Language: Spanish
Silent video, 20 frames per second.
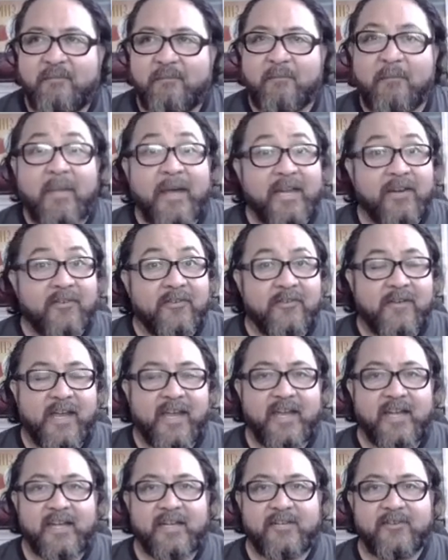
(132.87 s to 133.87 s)
Pero
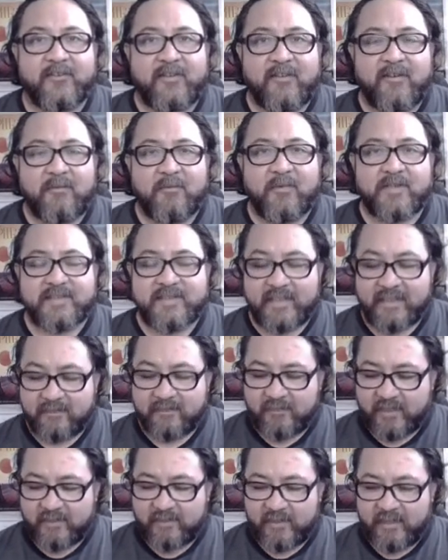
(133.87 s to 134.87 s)
eh, lo que vamos a
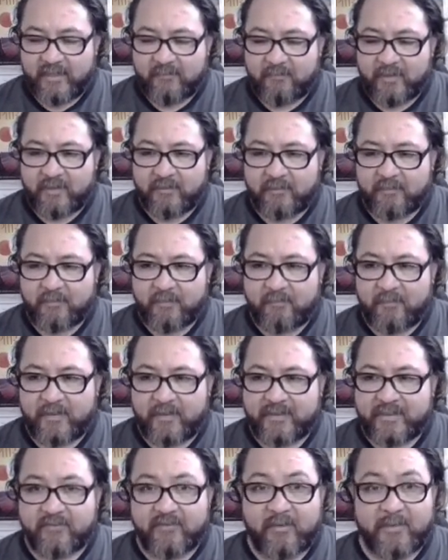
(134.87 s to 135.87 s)
hacer es,
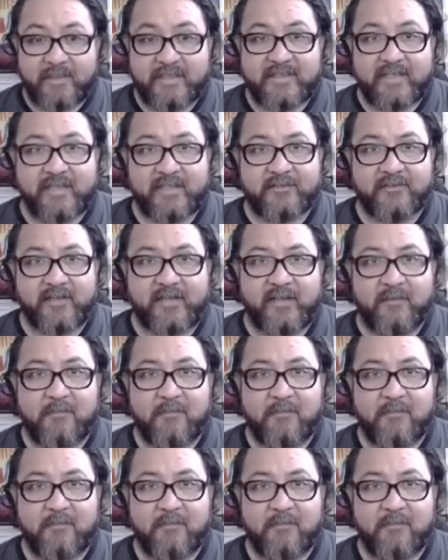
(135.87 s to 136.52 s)
pintar una mancha aleatoria.